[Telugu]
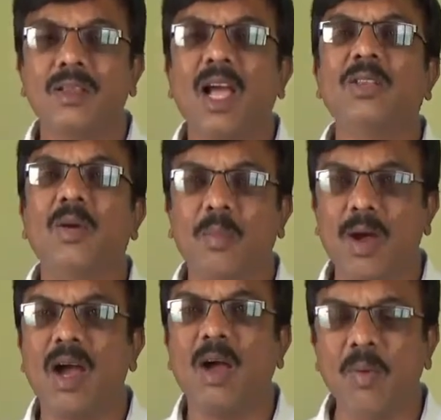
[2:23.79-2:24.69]
దాంతో
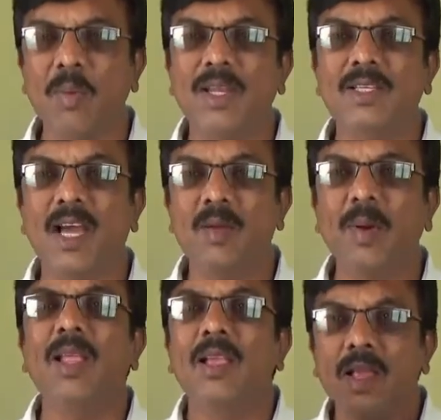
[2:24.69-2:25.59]
పాపమని
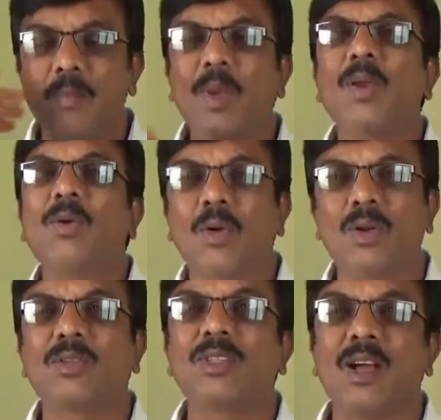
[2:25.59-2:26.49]
జాలిపడి
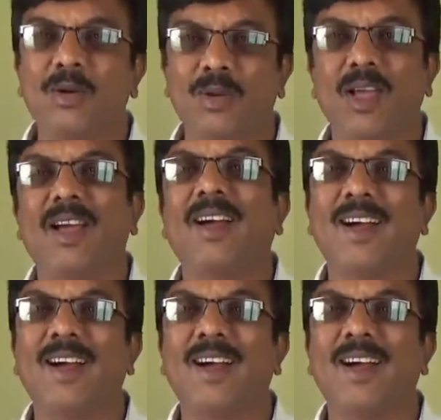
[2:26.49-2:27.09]
పెరుక్కొని వస్తా ఉన్నా